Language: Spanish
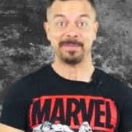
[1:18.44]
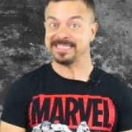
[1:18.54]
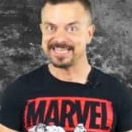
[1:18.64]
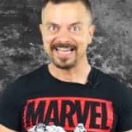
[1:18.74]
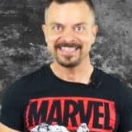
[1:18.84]

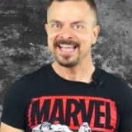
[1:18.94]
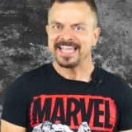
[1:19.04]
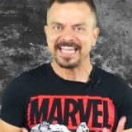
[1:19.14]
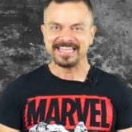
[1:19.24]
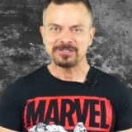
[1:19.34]
Pensad
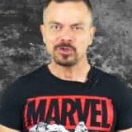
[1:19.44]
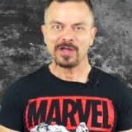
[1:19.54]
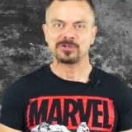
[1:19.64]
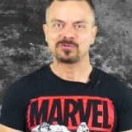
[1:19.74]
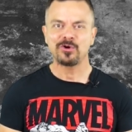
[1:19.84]
que tan
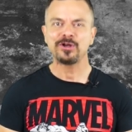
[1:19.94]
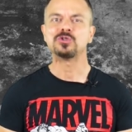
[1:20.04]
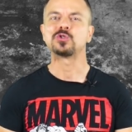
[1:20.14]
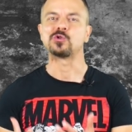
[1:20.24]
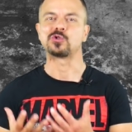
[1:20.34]
sonados
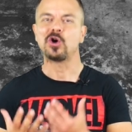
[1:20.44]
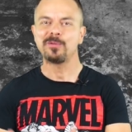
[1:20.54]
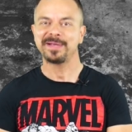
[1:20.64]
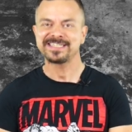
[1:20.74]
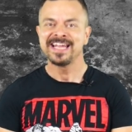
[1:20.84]
fueron sus
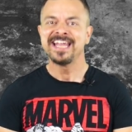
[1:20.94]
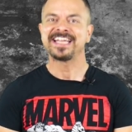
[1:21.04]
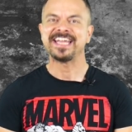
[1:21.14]
golpes